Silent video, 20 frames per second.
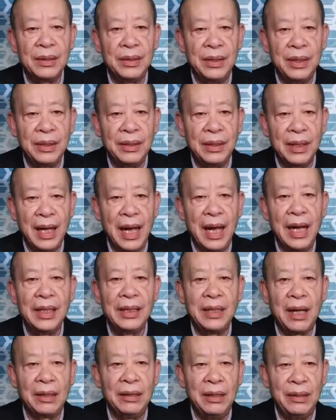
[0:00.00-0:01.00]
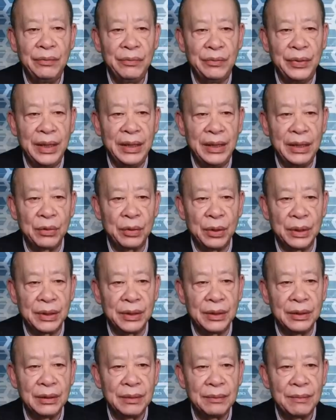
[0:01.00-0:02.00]
听起来让人匪夷所
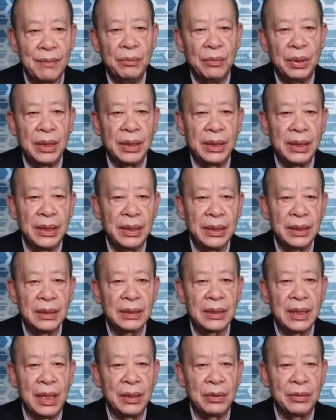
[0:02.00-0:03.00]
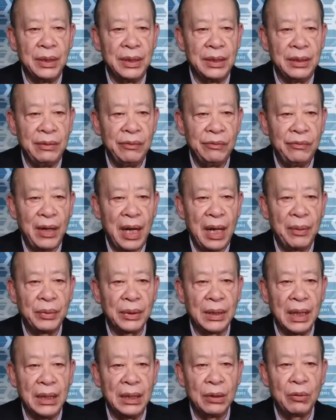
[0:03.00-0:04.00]
思。普里格任在最新发布
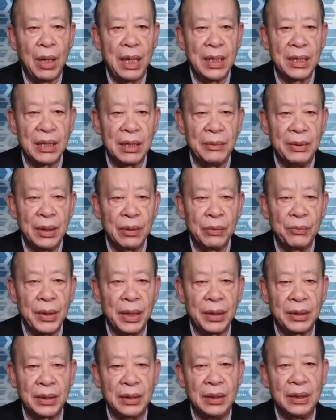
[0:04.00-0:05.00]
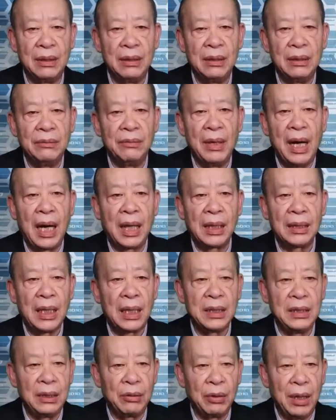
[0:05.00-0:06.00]
的一段视频中表示，瓦格
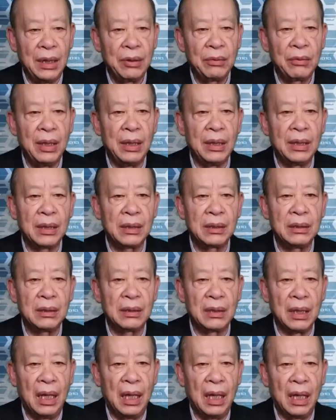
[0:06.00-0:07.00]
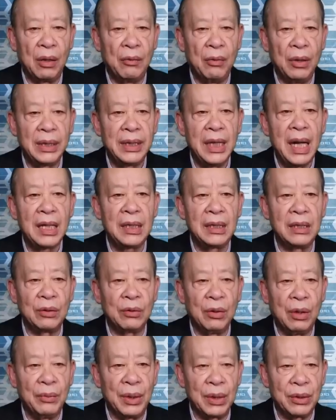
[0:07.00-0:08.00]
纳集团对俄罗斯整个国家是
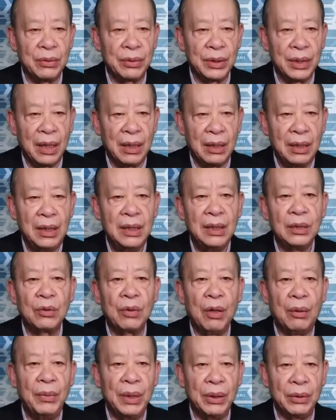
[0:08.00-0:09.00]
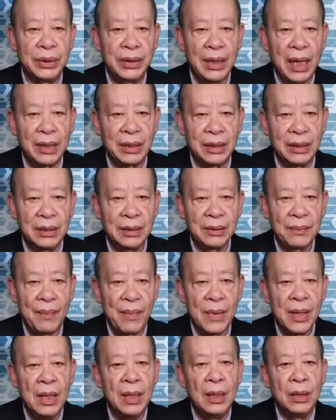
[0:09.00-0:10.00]
多么重要，多么有价值。
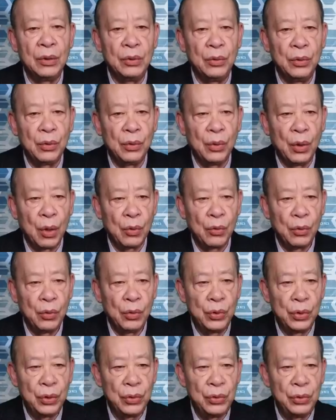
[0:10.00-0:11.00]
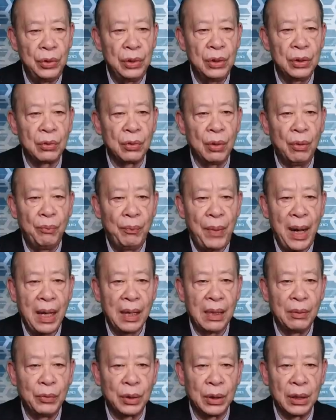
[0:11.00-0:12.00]
如果雇佣军从巴
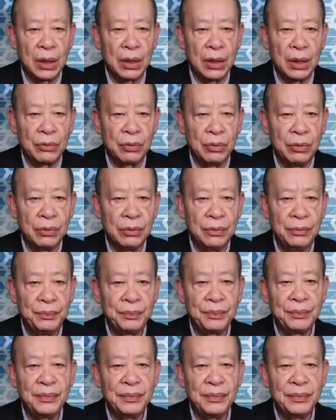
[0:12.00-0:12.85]
赫穆特撤出，